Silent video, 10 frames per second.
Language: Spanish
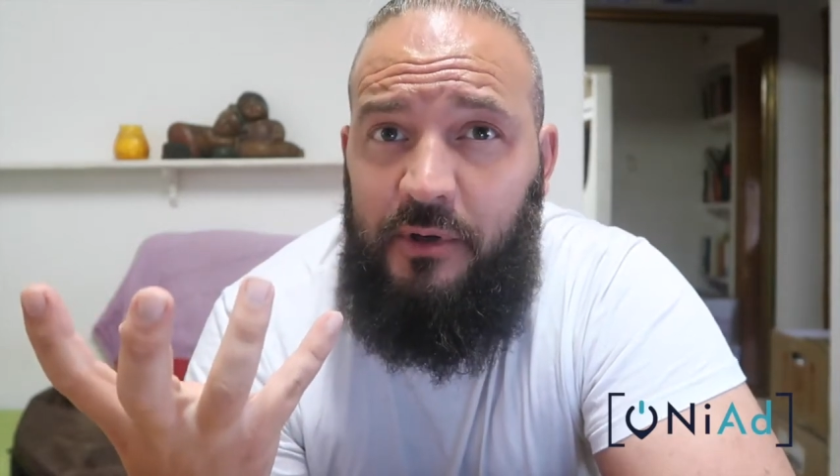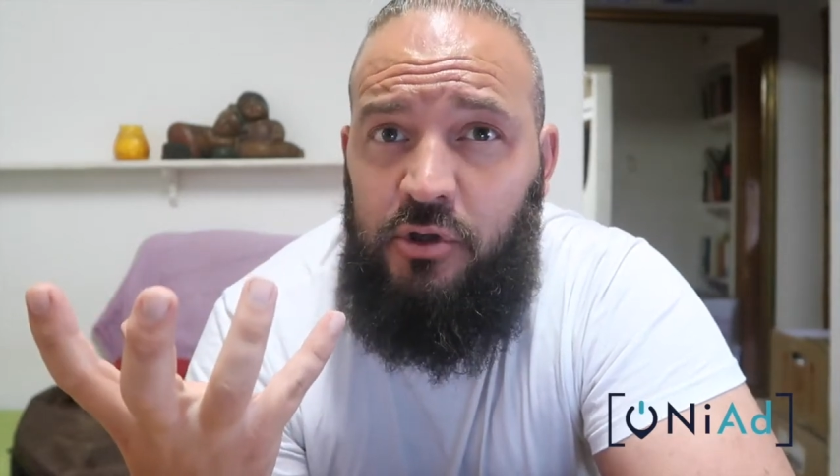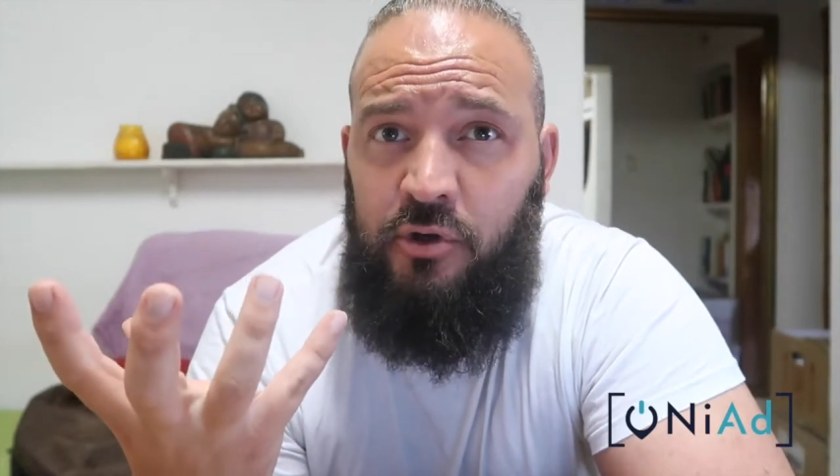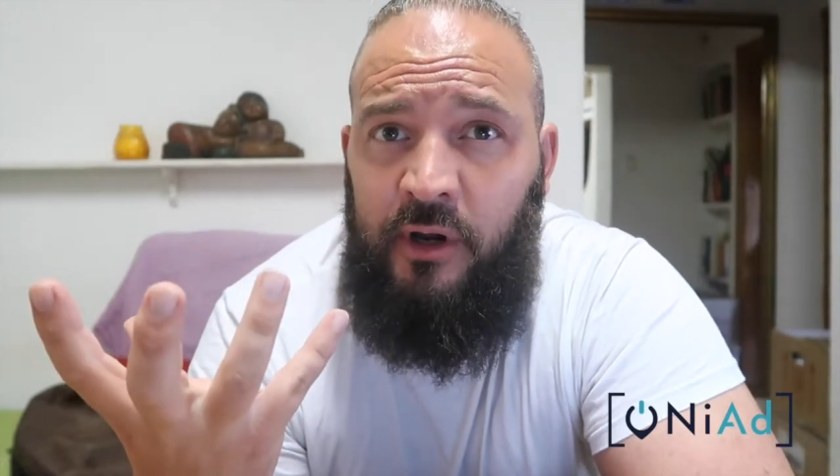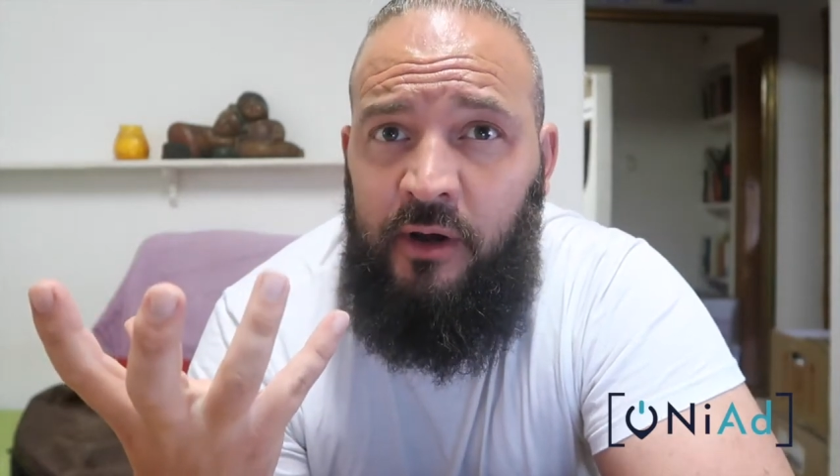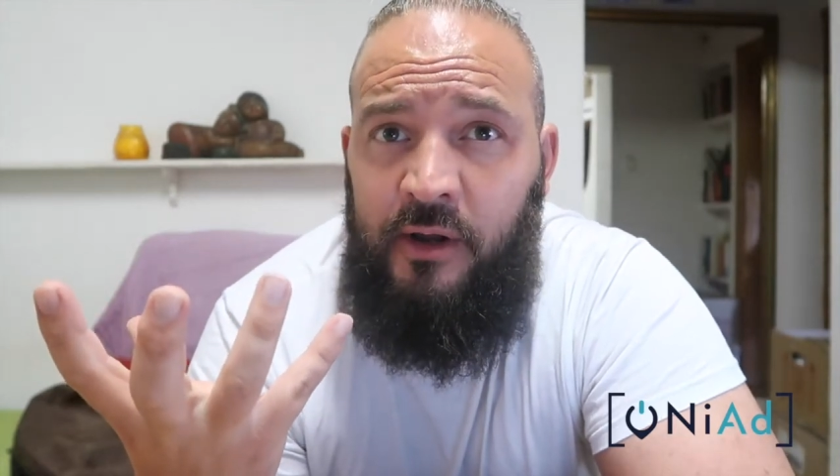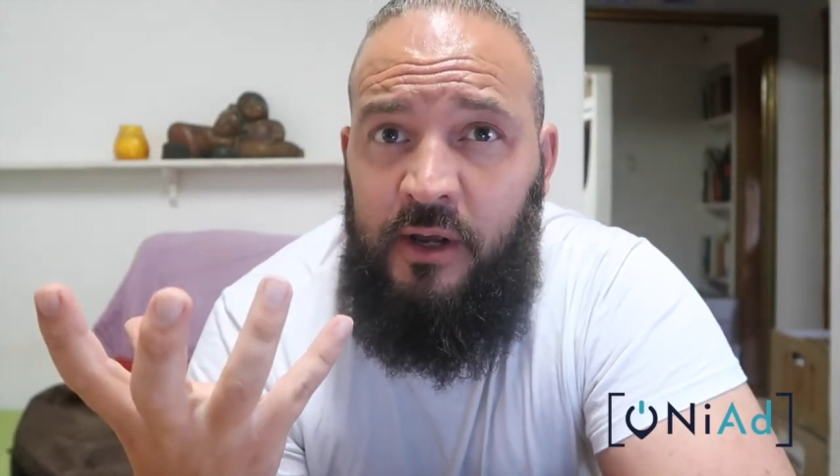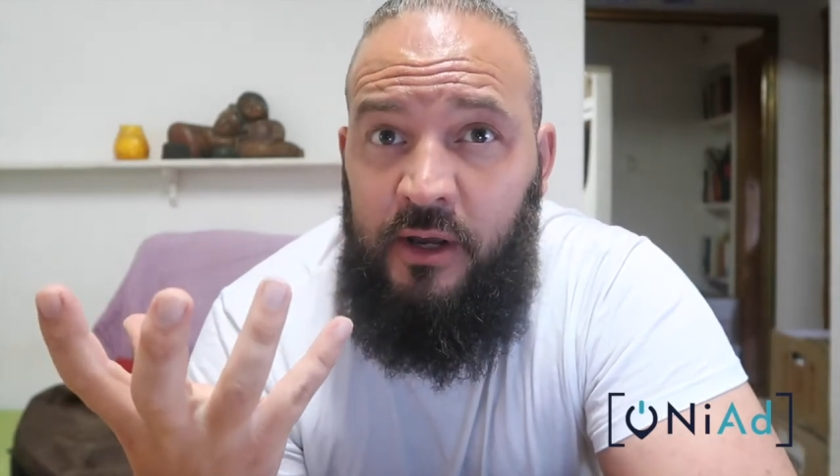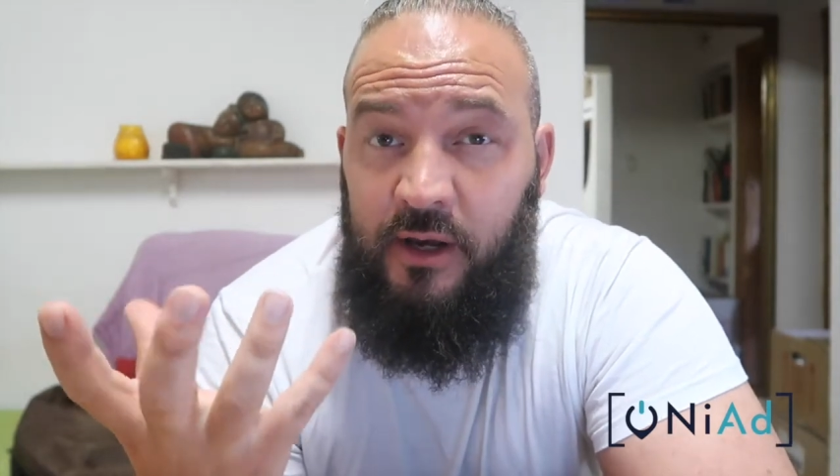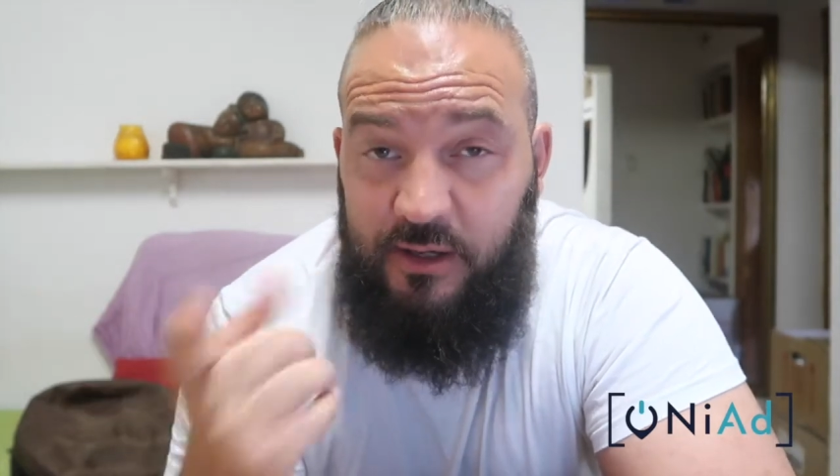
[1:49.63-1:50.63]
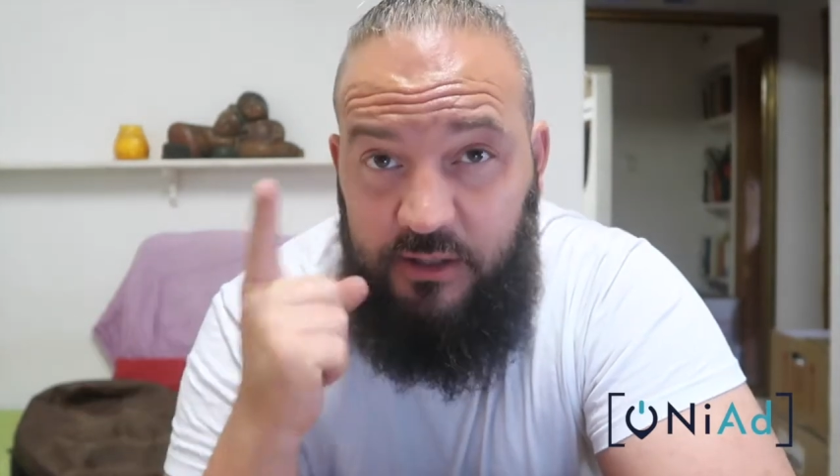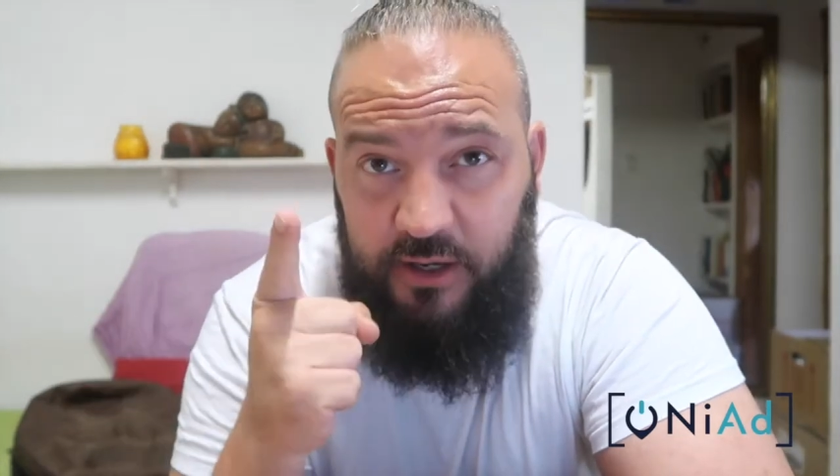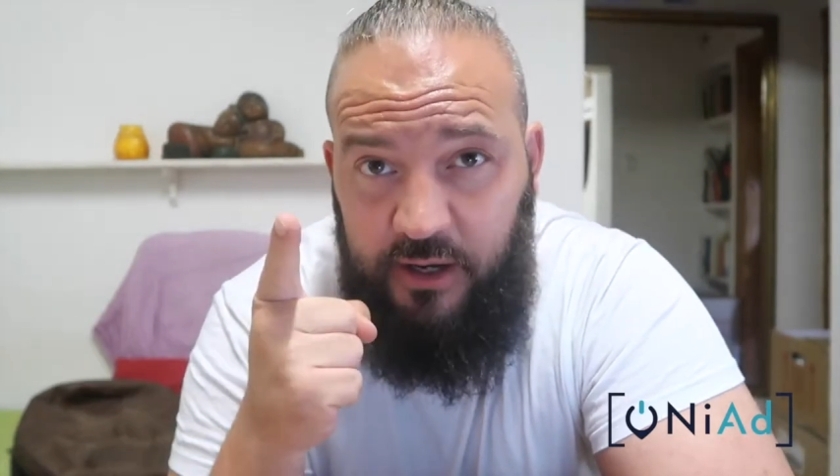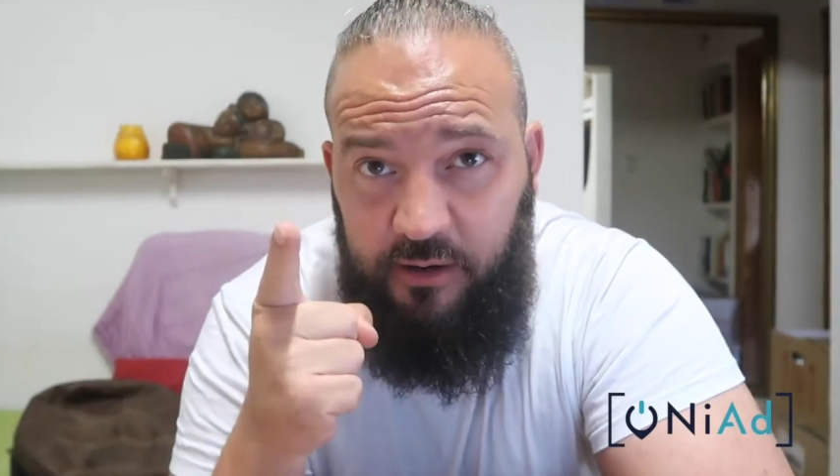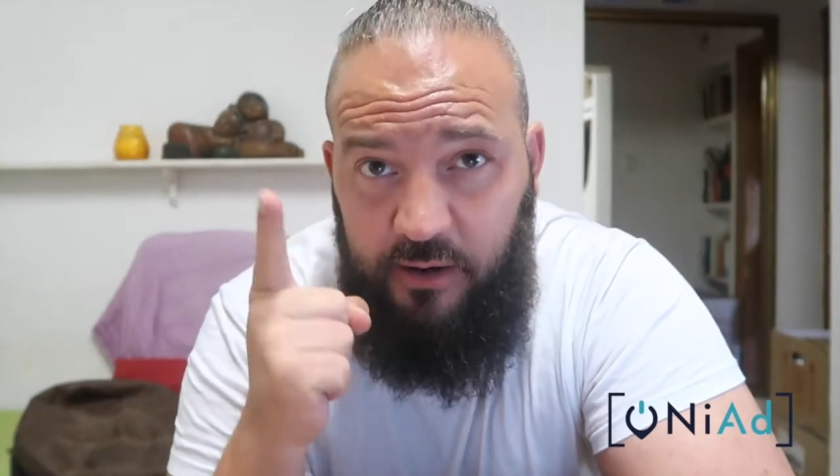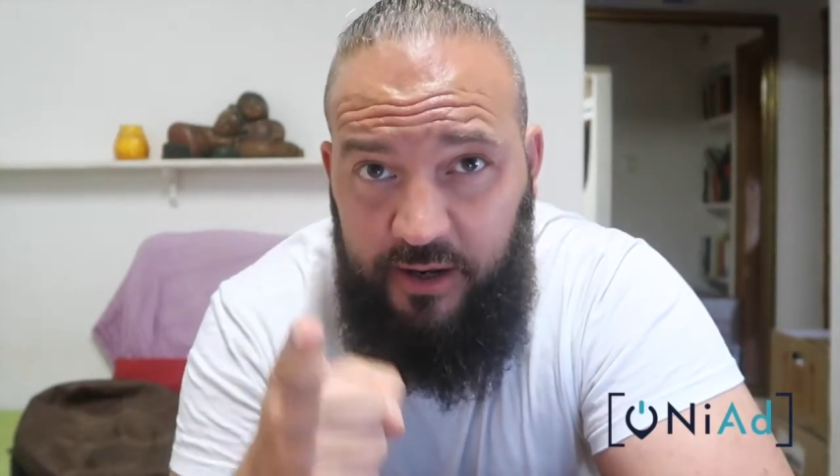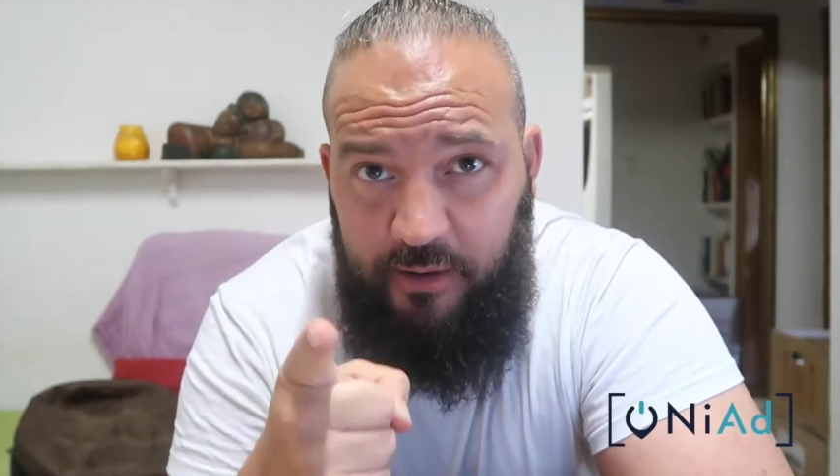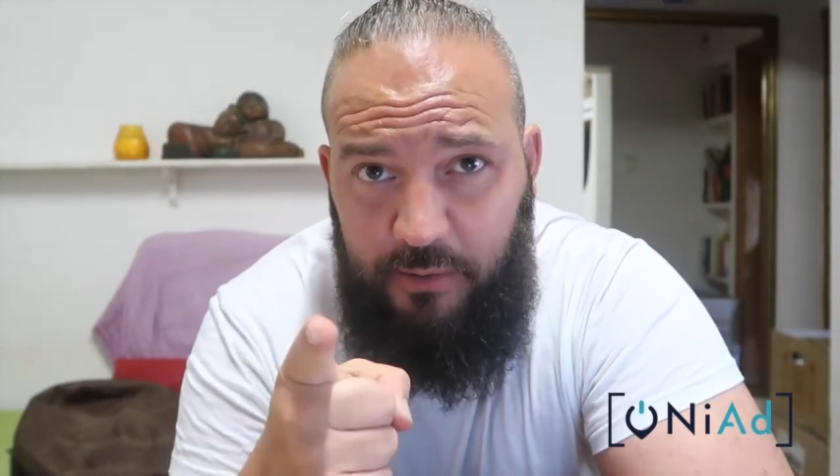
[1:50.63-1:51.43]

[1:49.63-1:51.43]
persona. Así que allá